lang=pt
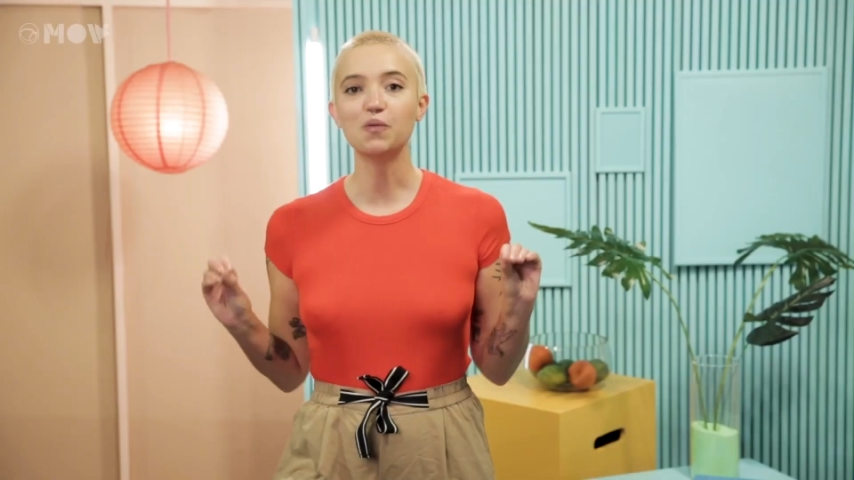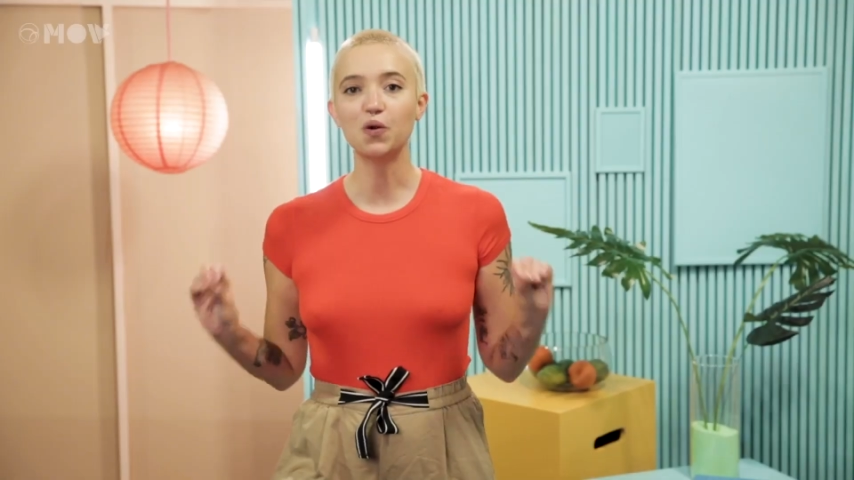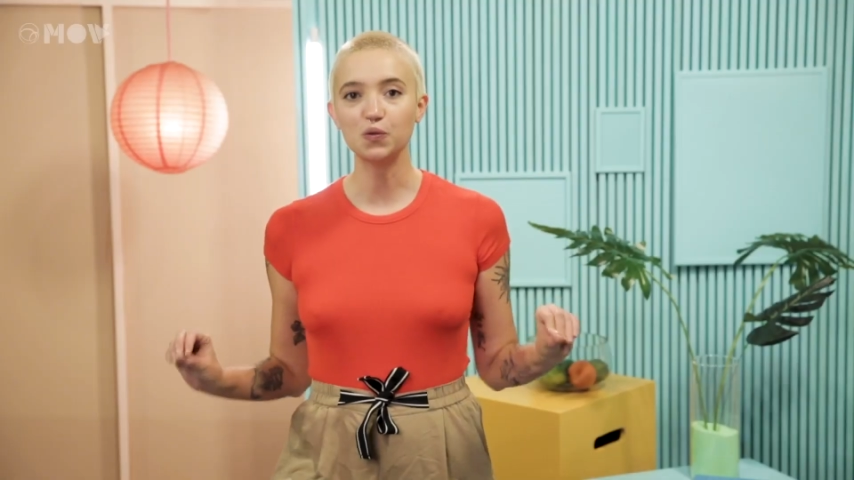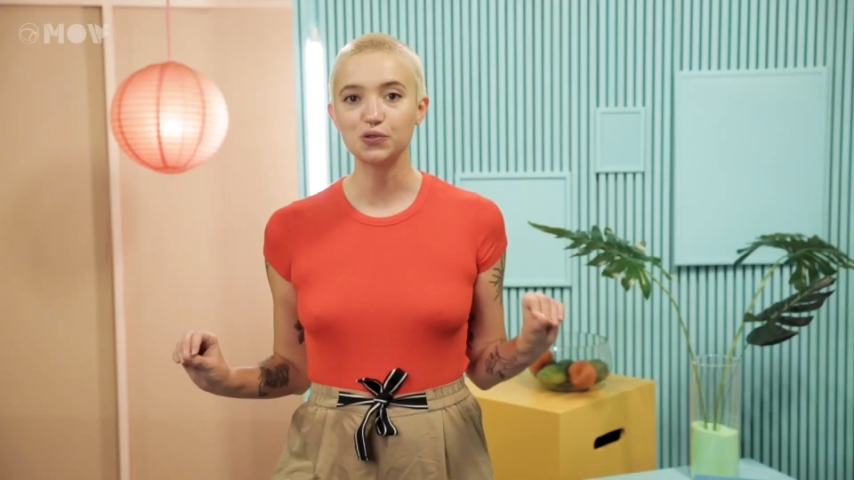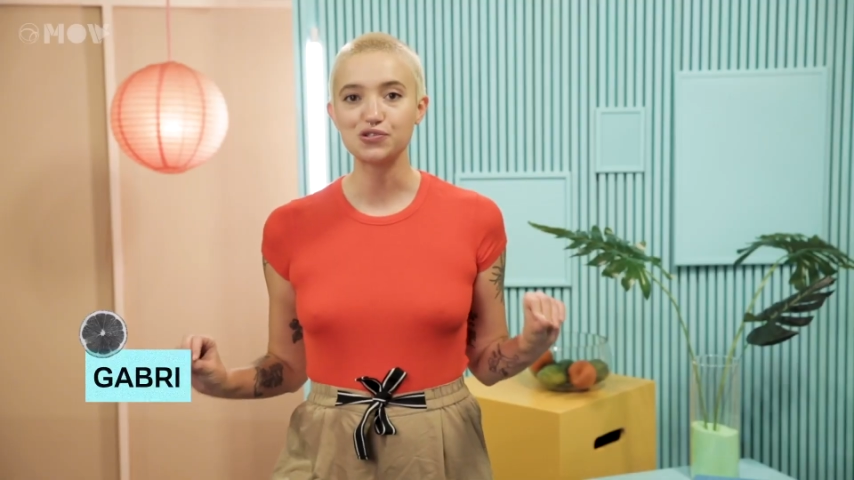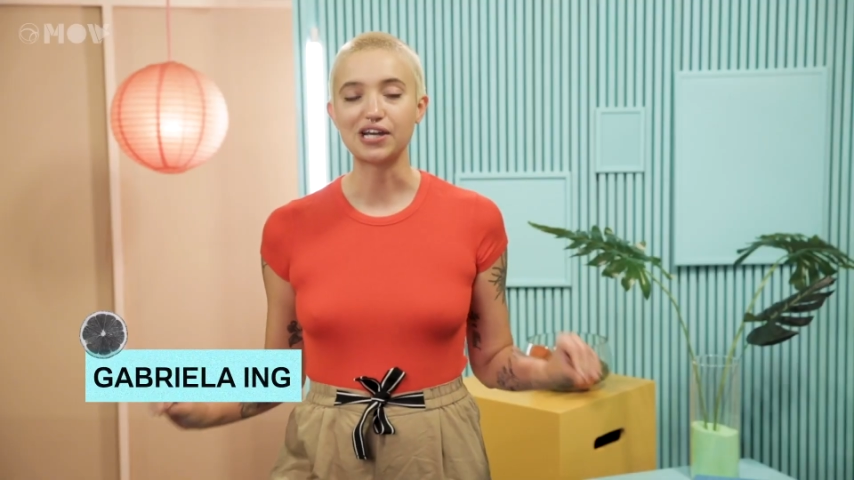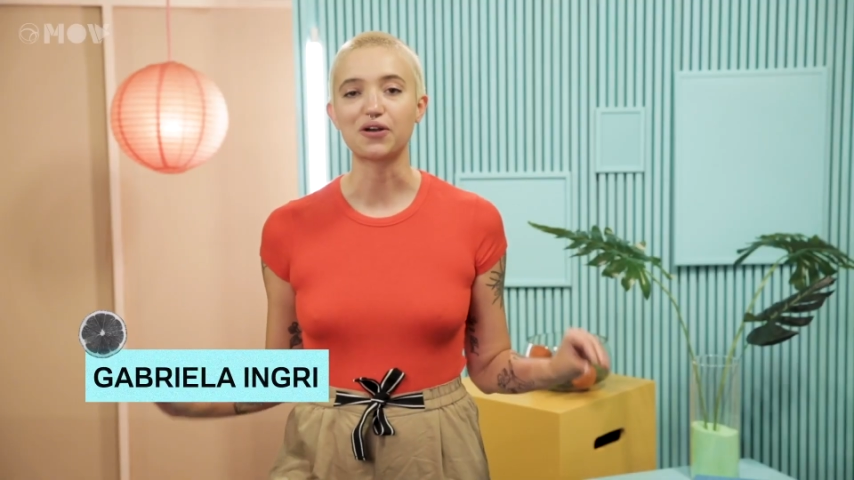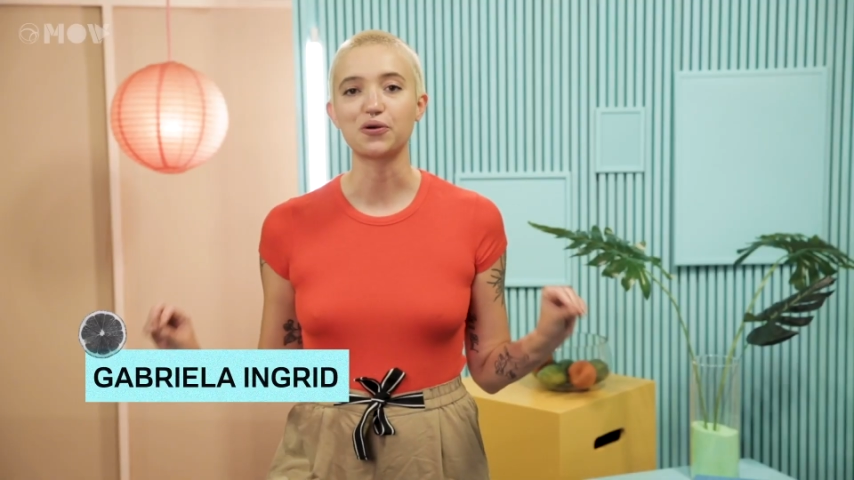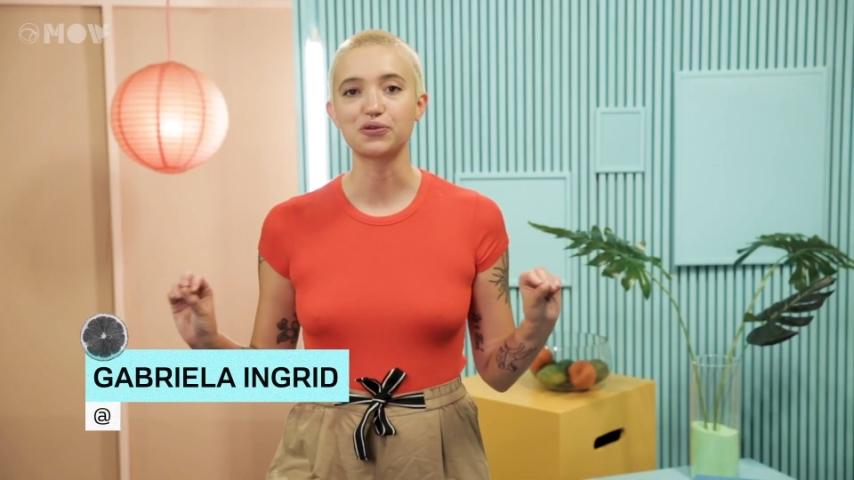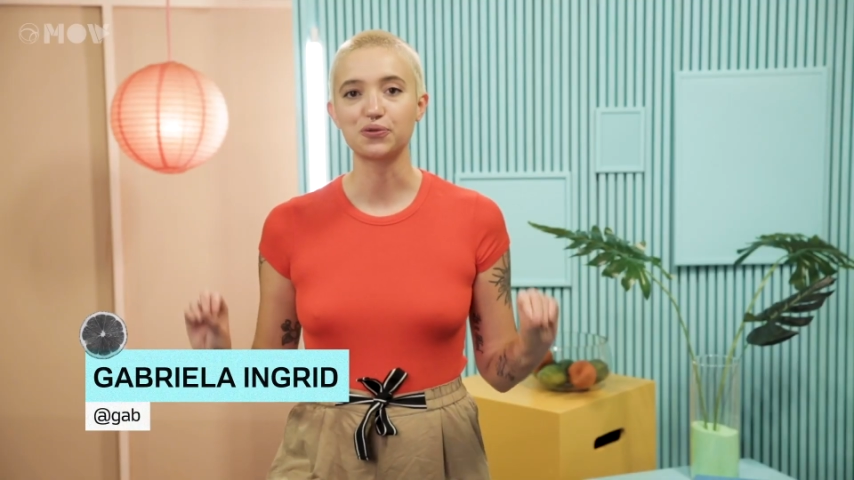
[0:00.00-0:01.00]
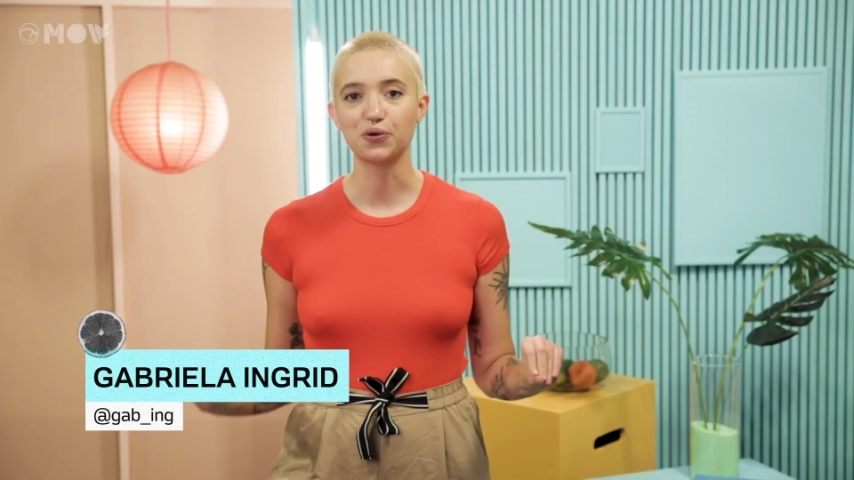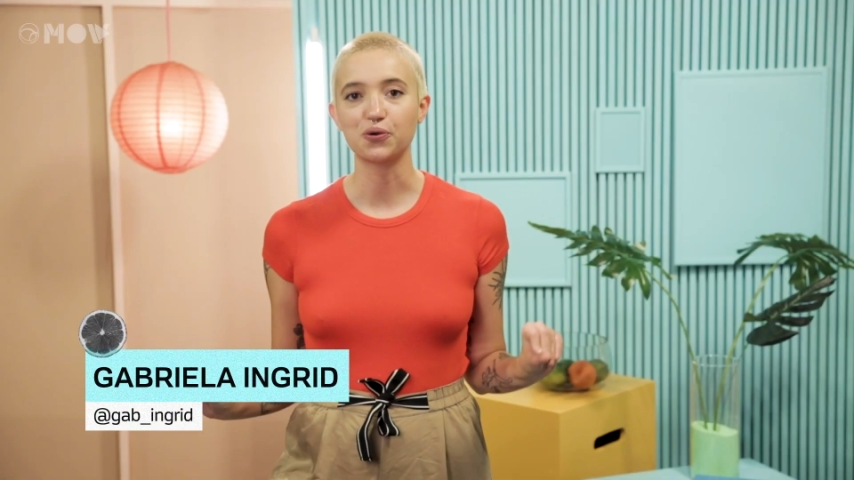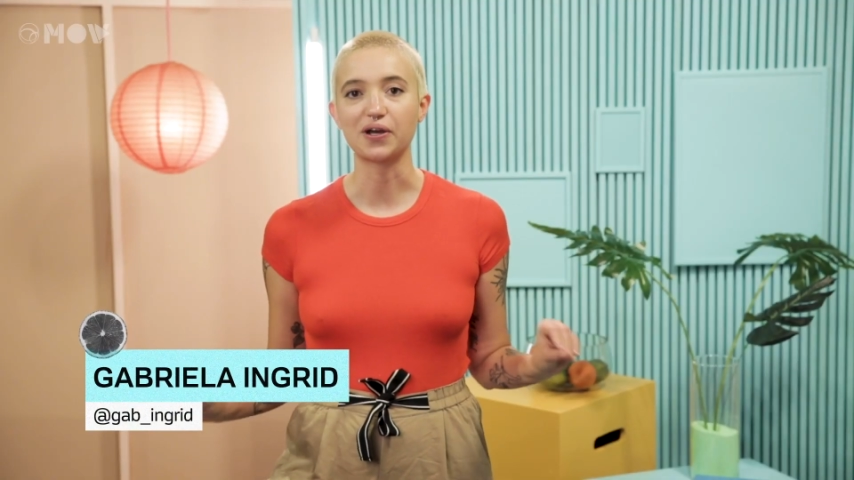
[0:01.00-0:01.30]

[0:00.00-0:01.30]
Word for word: mundo já acordou com